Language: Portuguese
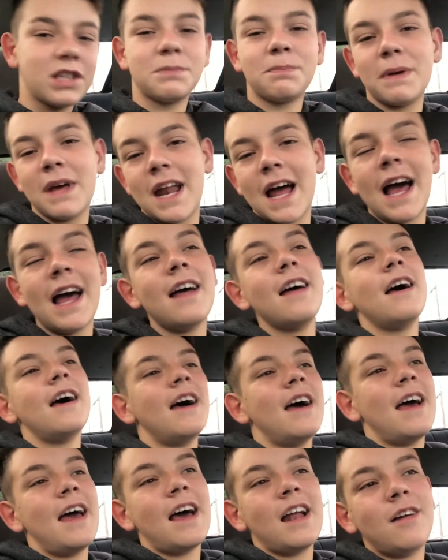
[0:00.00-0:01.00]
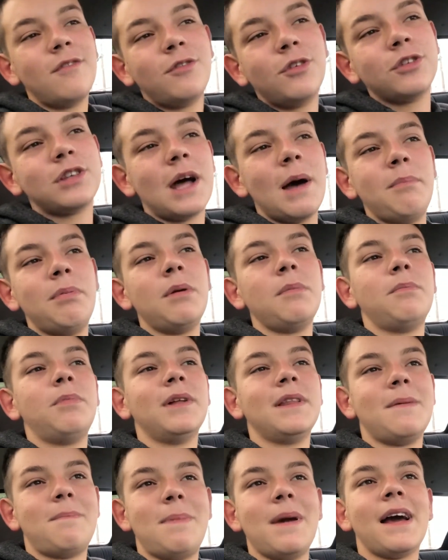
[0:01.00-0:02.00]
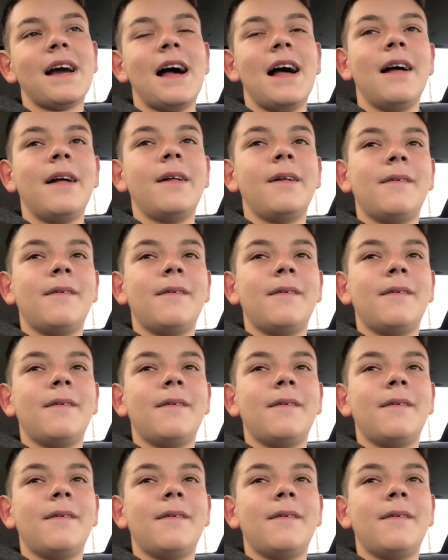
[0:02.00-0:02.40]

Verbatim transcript: que esperar ela voltar pra mim poder pegar.